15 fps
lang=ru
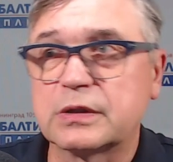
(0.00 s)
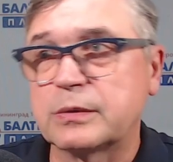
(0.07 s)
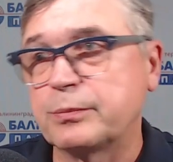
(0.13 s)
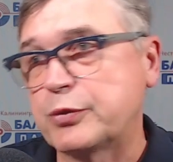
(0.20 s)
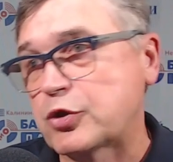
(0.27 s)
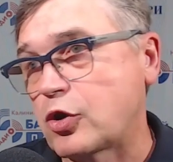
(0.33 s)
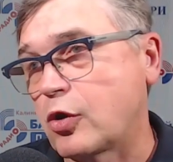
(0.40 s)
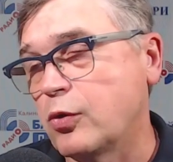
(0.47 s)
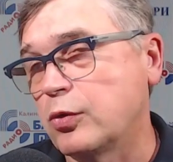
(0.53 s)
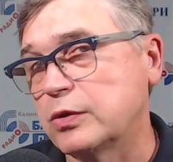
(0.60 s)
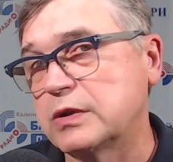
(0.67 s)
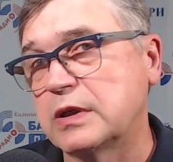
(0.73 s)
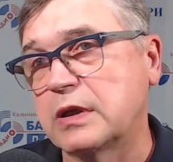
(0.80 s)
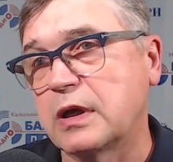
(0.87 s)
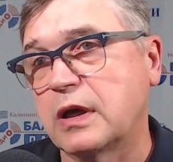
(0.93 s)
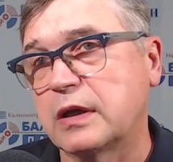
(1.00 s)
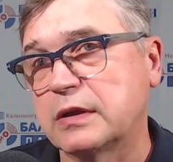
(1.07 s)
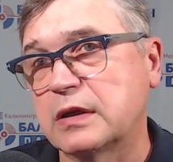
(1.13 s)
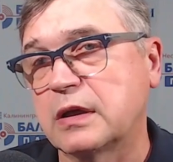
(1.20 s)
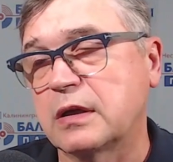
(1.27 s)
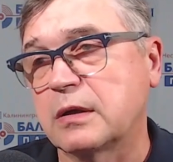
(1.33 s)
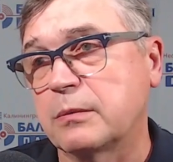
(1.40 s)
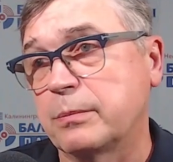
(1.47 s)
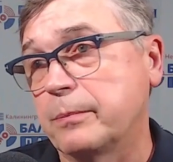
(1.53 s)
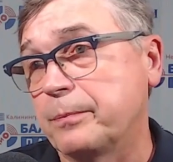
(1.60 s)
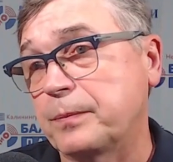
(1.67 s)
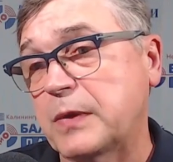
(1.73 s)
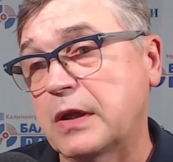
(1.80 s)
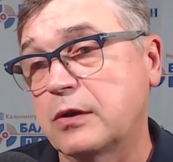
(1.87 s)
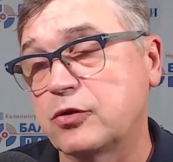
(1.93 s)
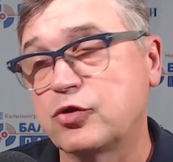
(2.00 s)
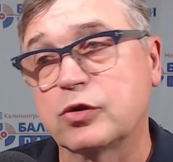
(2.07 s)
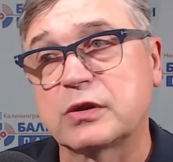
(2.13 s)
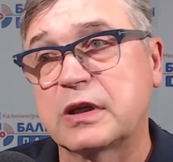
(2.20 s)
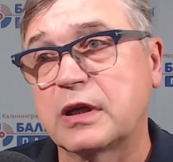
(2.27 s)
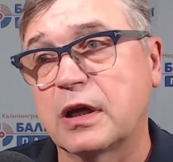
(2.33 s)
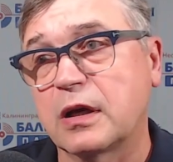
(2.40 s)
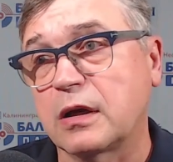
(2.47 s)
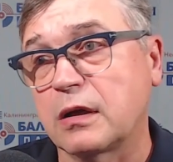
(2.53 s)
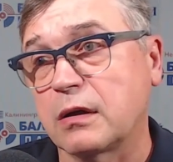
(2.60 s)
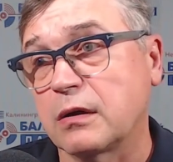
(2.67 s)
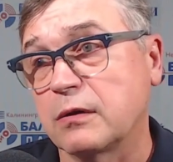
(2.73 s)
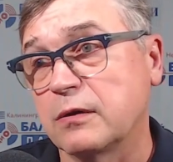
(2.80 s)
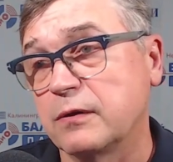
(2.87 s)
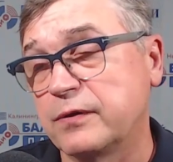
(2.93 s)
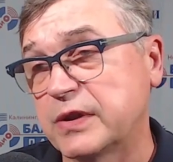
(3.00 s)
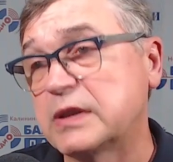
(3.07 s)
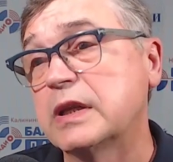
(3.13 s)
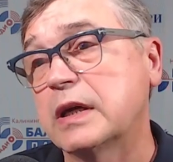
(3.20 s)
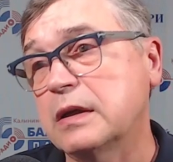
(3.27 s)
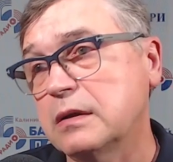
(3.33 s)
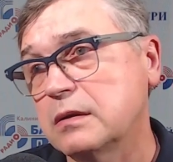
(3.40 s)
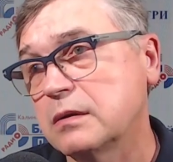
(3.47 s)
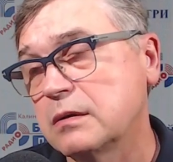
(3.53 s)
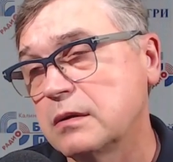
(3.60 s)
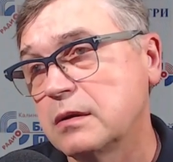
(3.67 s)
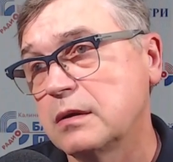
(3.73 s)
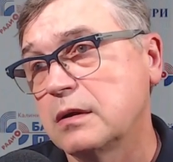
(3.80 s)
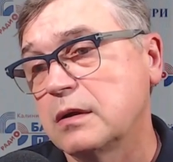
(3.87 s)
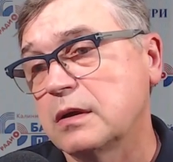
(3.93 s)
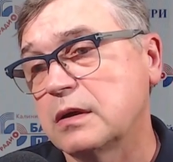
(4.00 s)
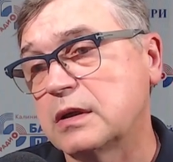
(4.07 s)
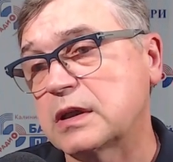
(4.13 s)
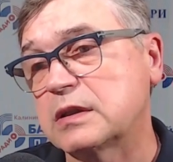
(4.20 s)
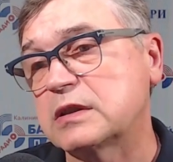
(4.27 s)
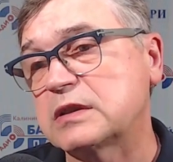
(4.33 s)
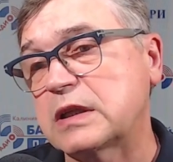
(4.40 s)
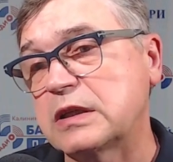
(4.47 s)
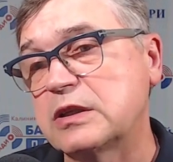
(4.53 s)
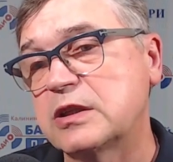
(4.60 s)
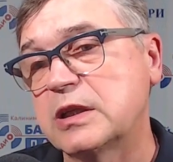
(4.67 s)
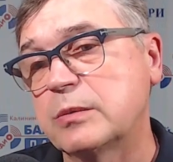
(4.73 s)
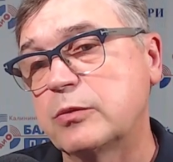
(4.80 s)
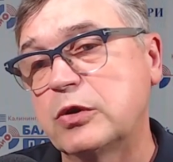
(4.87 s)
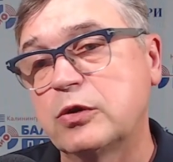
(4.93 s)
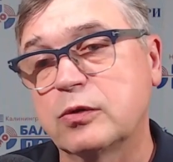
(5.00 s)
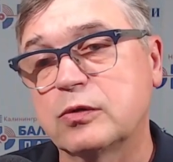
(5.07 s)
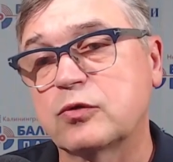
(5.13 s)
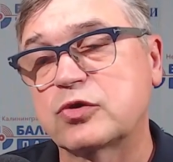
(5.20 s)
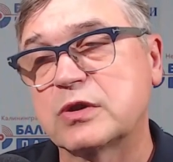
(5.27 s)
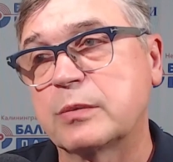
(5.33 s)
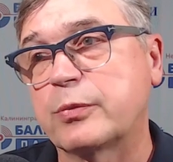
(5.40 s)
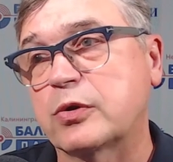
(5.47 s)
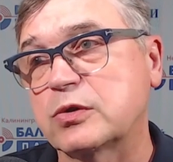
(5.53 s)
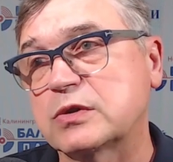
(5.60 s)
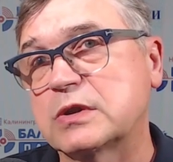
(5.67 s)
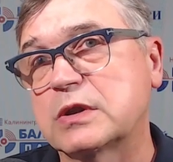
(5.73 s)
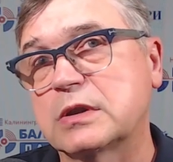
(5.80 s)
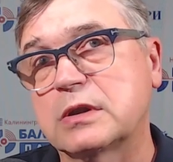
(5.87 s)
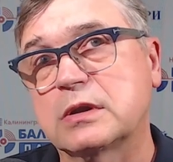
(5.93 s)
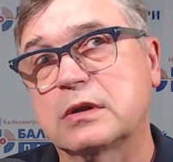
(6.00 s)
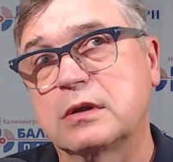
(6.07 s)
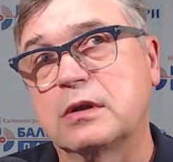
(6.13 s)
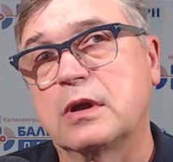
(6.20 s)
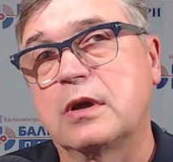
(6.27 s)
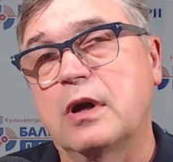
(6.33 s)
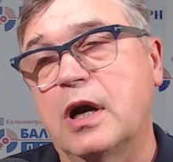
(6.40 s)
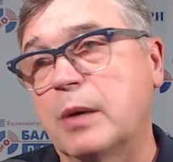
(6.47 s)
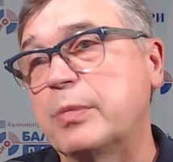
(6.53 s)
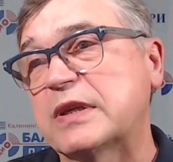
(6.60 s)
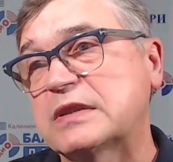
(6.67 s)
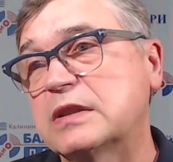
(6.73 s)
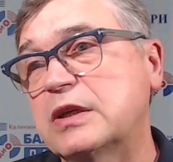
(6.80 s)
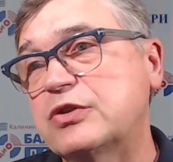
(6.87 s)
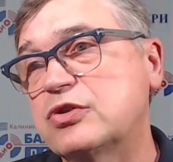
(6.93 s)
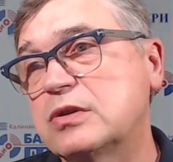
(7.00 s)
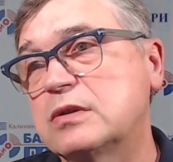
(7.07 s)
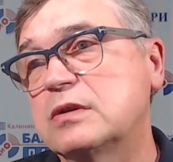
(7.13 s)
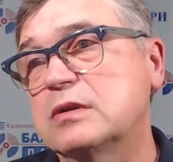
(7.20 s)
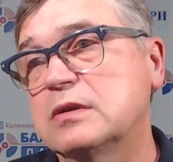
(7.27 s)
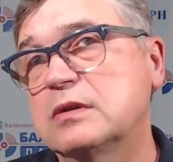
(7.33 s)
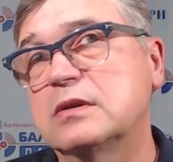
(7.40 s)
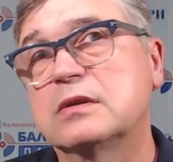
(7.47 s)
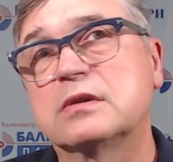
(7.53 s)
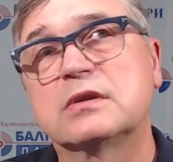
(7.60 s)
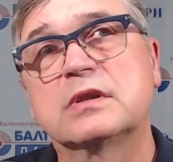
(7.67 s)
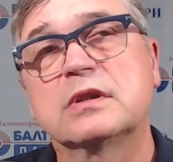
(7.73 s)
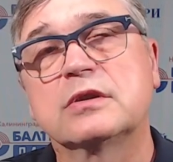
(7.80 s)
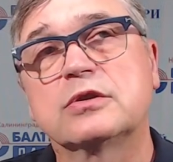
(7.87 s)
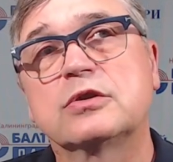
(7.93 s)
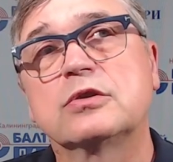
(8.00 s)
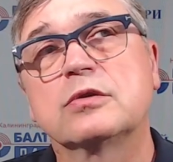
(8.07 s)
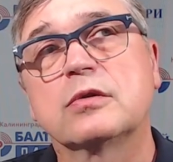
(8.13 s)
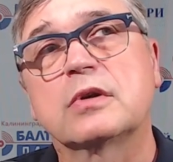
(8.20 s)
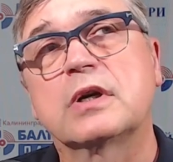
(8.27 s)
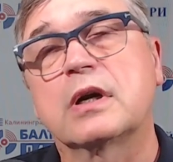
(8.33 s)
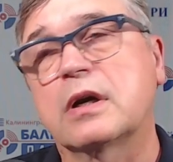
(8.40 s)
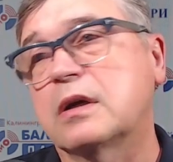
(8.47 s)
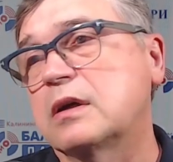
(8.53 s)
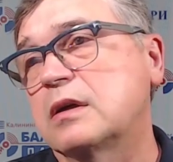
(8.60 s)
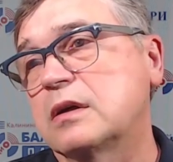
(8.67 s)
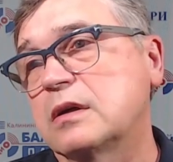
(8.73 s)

э, пешеходная, она четко видна градостроителям, ее нужно просто обозначить и сделать ее как...